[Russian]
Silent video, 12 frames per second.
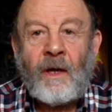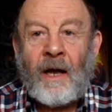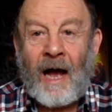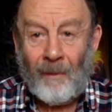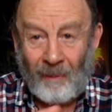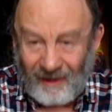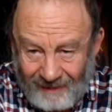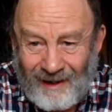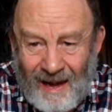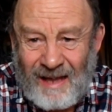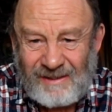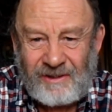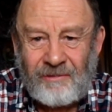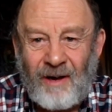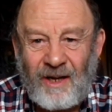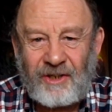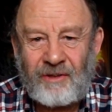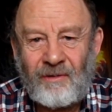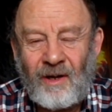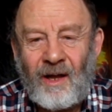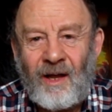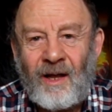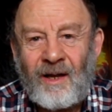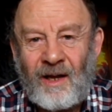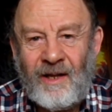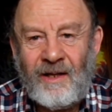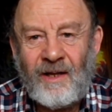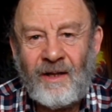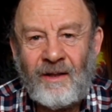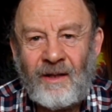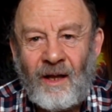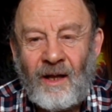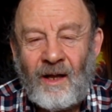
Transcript: обокрасть вашего клиента